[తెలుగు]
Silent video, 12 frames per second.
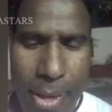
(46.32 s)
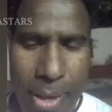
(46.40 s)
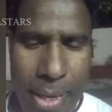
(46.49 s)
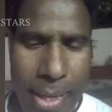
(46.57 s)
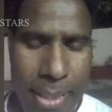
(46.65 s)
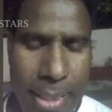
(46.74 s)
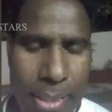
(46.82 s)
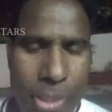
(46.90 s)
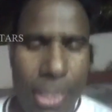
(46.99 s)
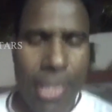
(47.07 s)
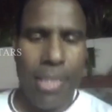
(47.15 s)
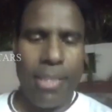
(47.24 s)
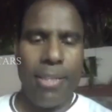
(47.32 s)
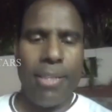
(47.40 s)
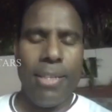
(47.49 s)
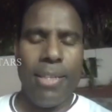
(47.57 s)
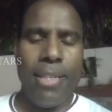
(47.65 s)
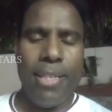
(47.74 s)
ఆర్ ఎలియాస్ షేక్
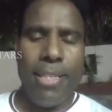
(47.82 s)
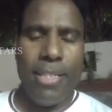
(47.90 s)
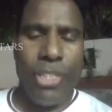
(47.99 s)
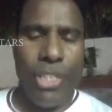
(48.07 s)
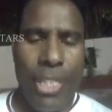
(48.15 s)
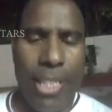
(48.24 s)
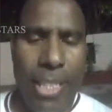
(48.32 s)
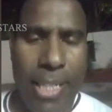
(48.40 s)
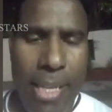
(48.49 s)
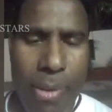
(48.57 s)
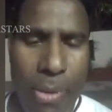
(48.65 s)
చీకటిగా